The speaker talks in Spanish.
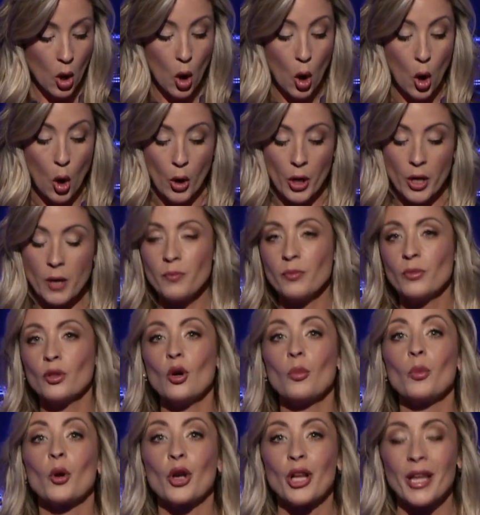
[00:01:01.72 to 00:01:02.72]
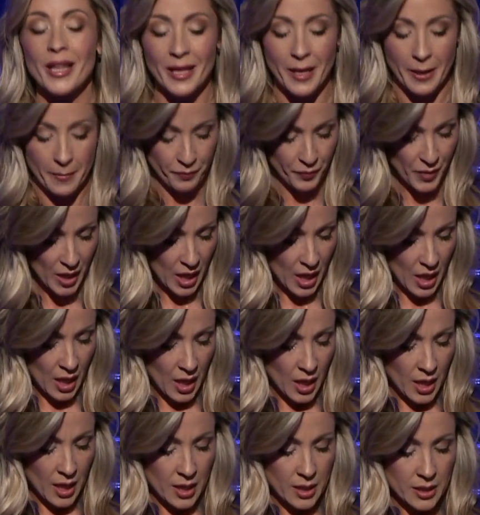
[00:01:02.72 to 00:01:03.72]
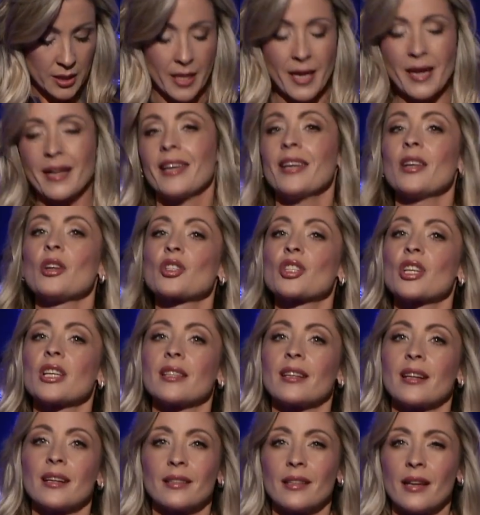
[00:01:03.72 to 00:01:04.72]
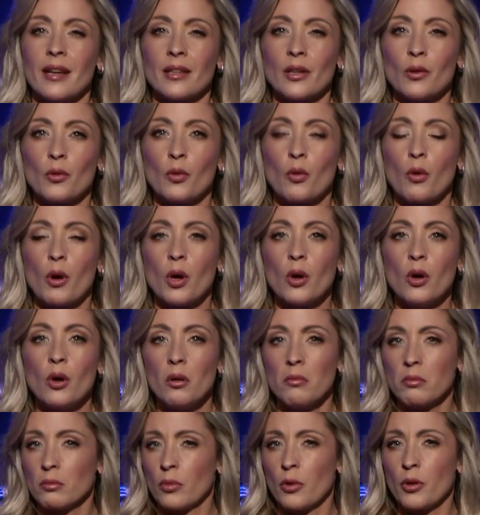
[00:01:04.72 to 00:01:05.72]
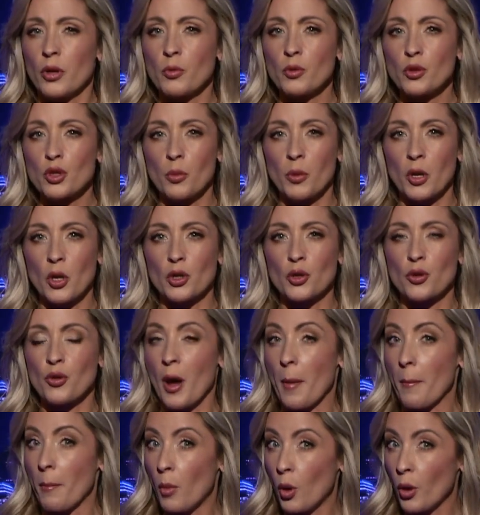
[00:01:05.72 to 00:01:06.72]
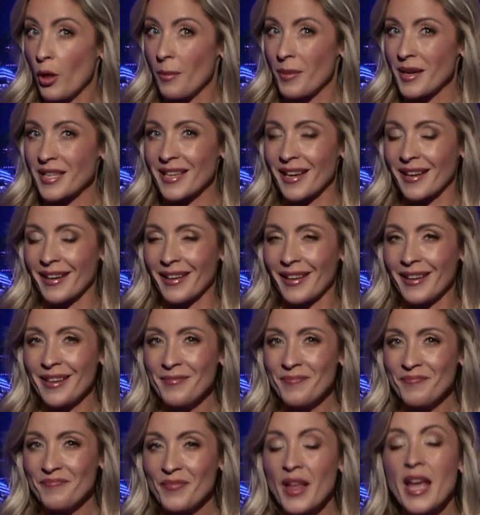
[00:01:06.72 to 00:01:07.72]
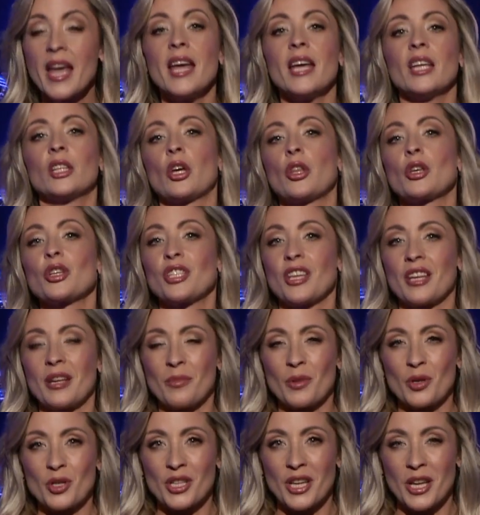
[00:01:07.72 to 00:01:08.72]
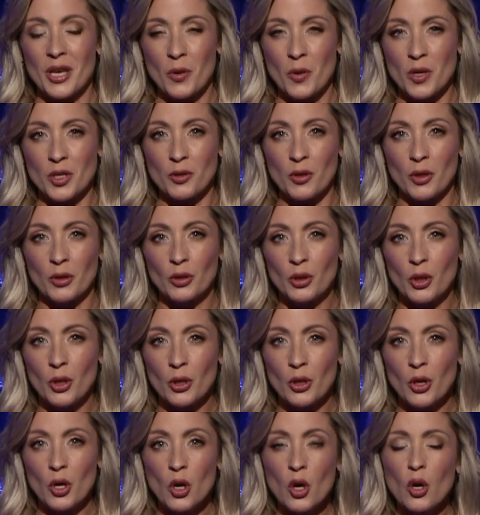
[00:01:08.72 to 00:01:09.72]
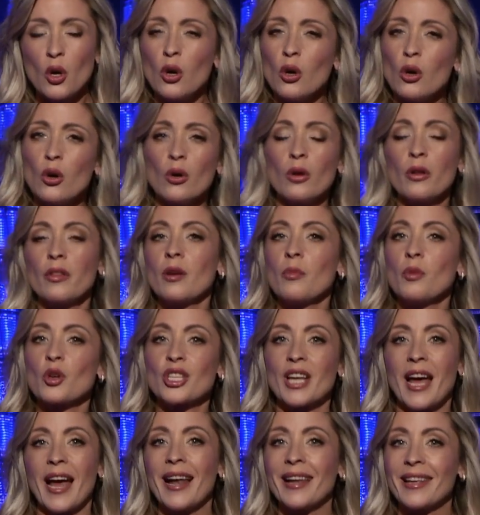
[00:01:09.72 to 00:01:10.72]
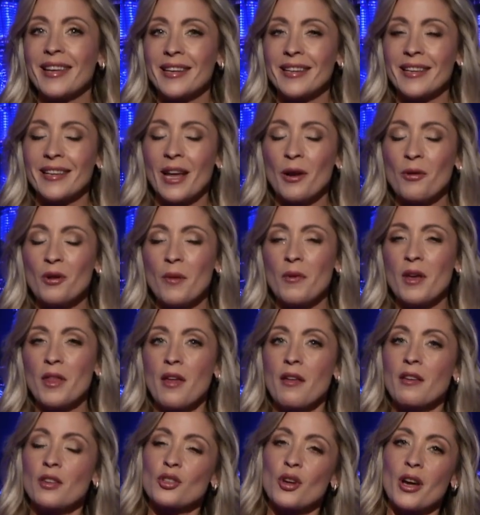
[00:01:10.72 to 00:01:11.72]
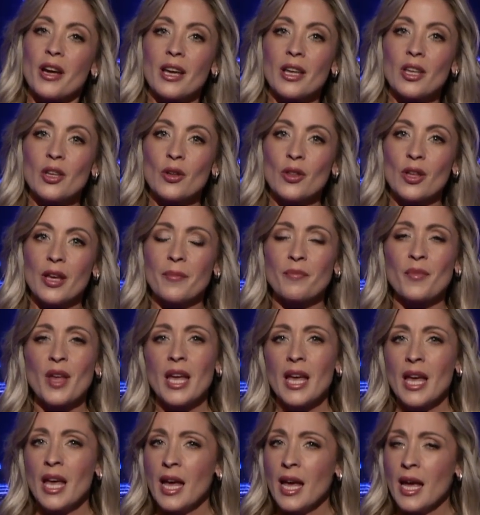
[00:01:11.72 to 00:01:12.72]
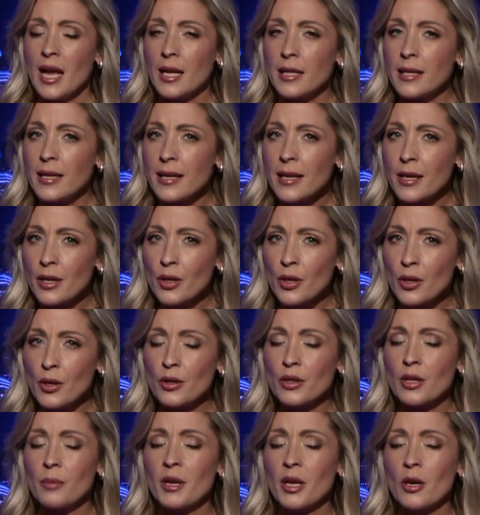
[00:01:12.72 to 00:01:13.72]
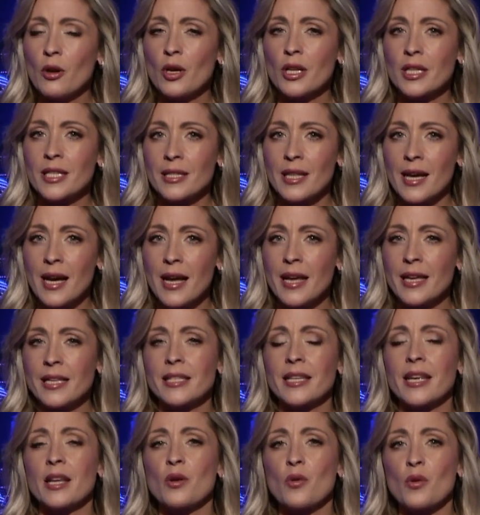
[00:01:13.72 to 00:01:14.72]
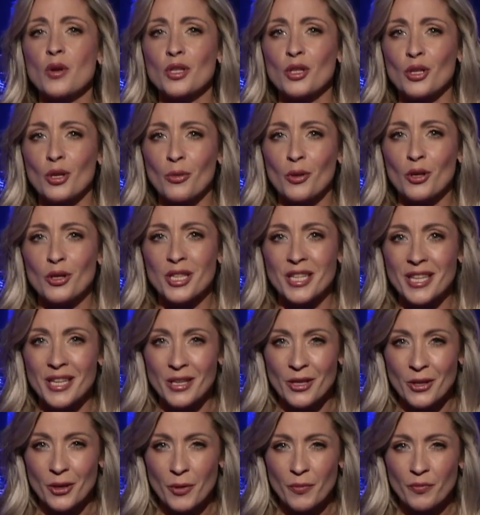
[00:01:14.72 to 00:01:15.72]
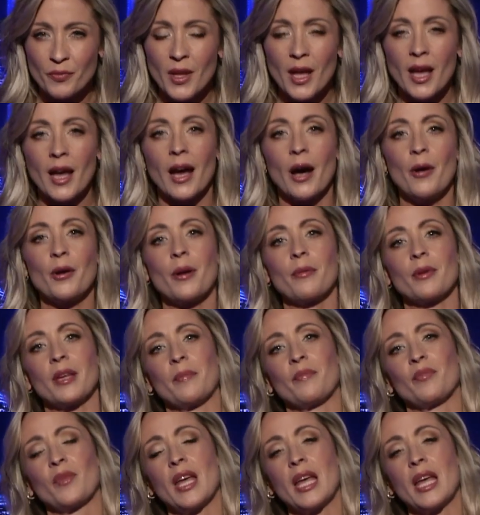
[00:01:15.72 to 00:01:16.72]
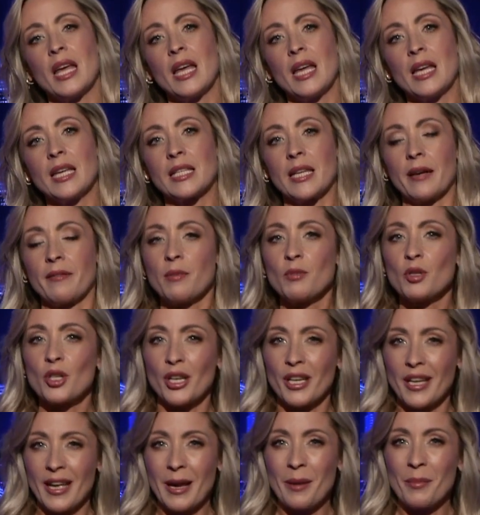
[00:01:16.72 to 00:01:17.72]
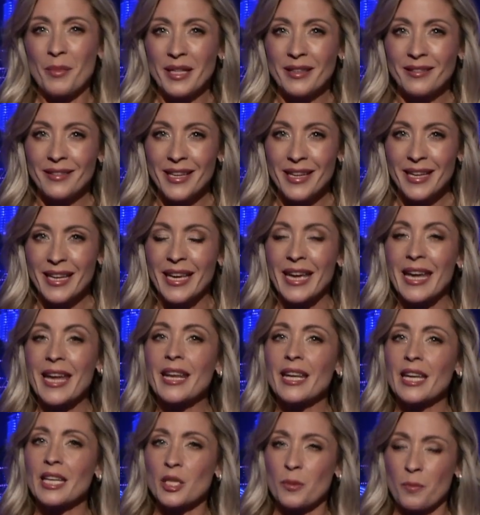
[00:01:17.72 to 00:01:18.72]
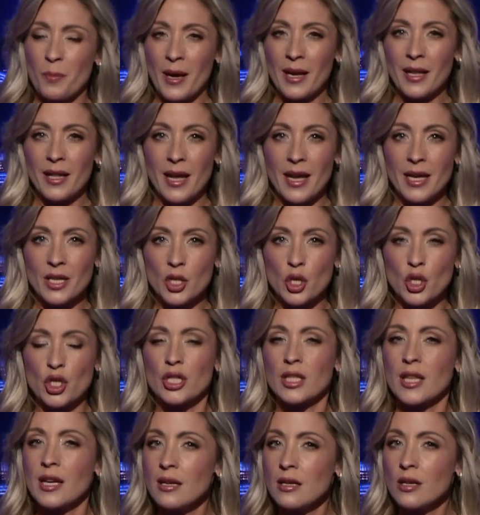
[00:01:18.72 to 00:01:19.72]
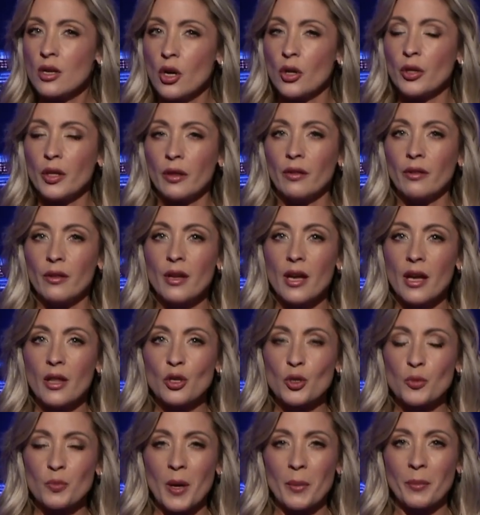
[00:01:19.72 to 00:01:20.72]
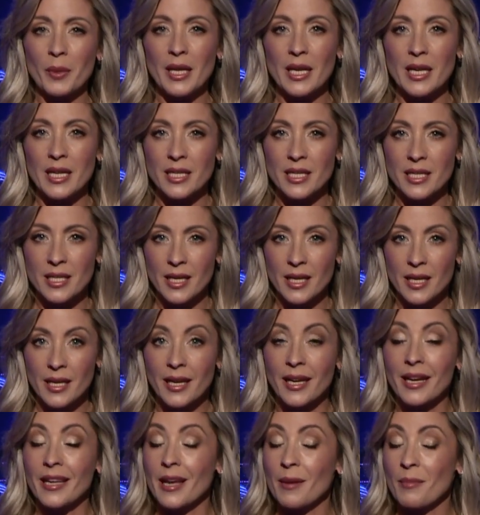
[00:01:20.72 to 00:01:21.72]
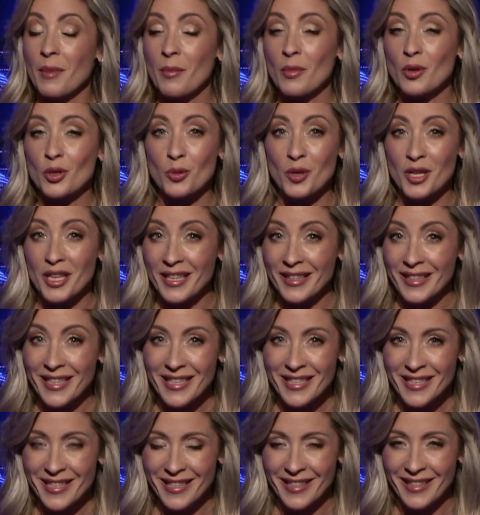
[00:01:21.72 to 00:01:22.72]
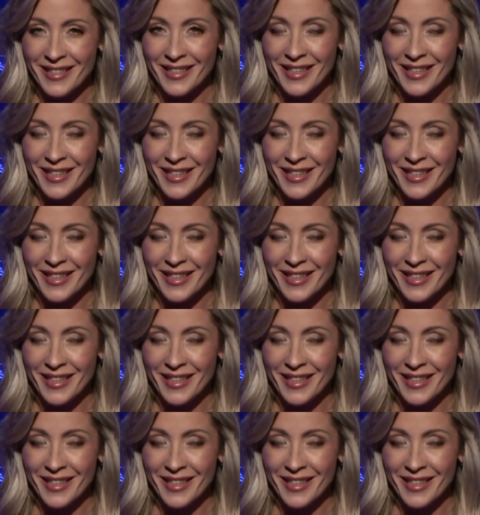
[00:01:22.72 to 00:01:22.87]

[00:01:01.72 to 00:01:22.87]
o criptomoneda. ¿Será que no se trata de un juego o ni mucho menos una moda pasajera? Todos tenemos en nuestro entorno o conocemos a alguien que alguna vez ha dicho aquello de el dinero donde mejor está es en nuestro bolsillo. Ahora bien, ¿sabemos realmente qué respalda esos tan codiciados papeles que llamamos billetes?